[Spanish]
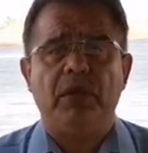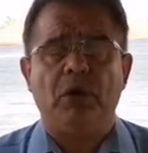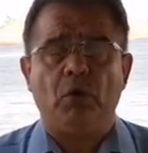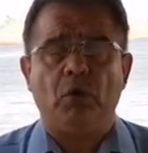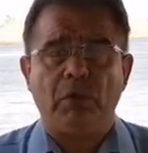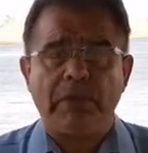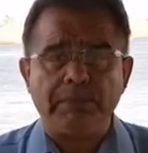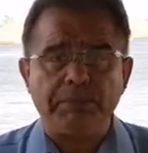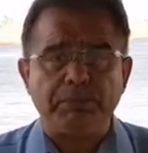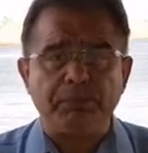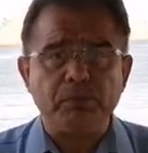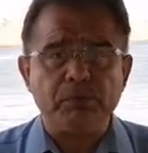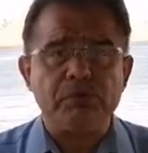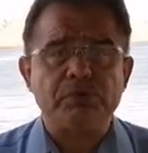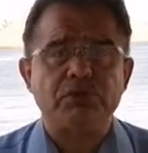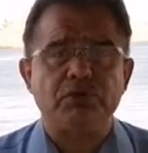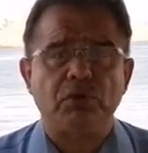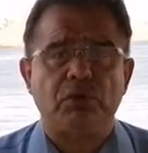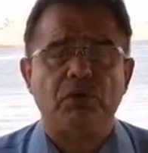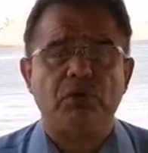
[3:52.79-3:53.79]
lo
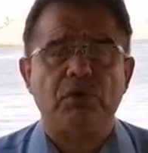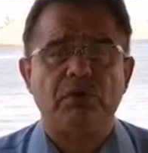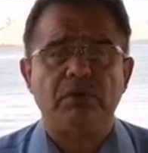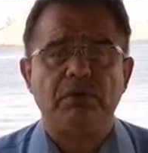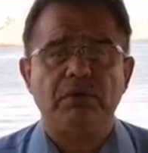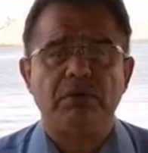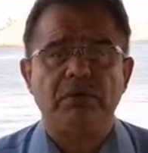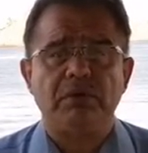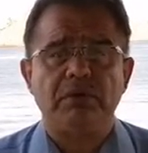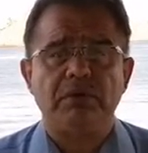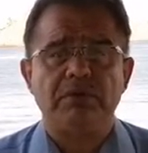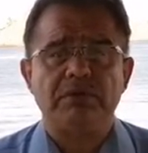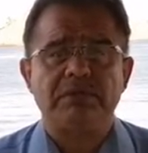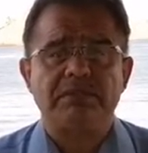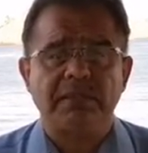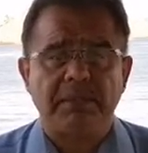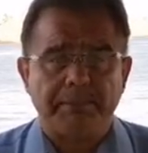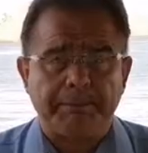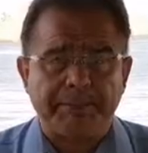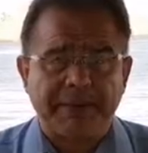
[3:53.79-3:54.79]
impulsó,
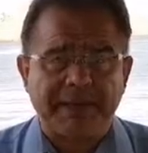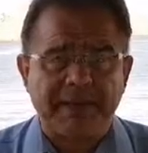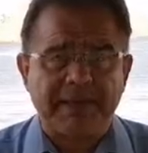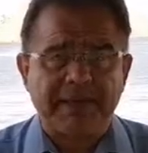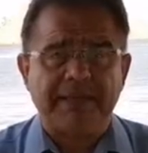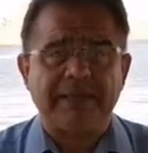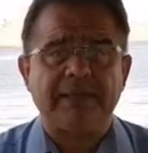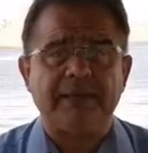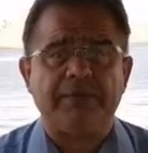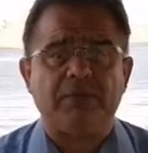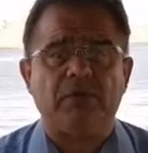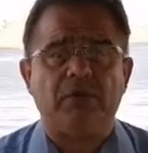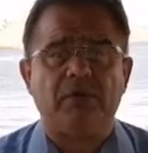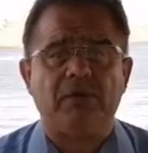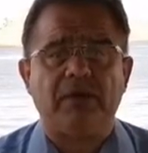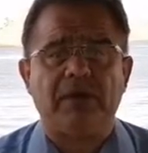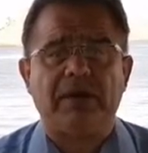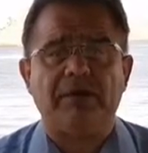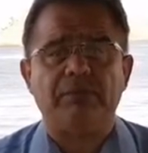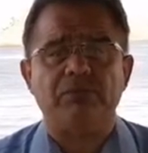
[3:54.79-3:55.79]
siempre le
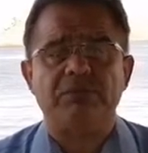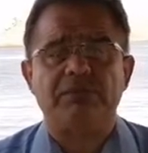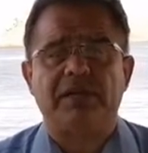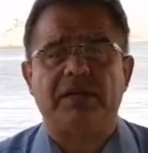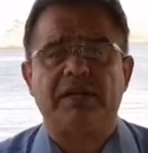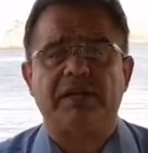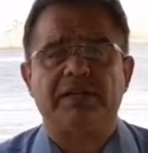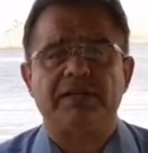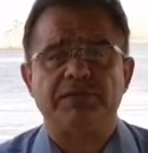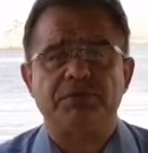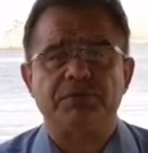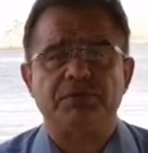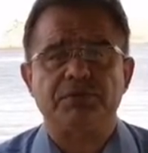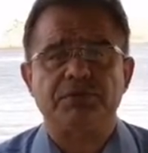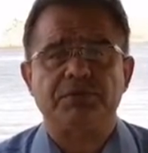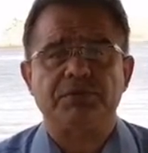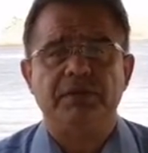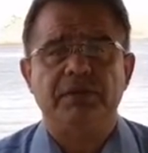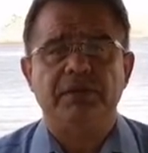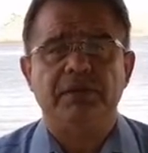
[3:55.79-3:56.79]
llevó a buscar a
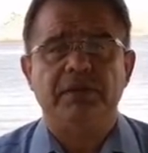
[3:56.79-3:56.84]
Jesús.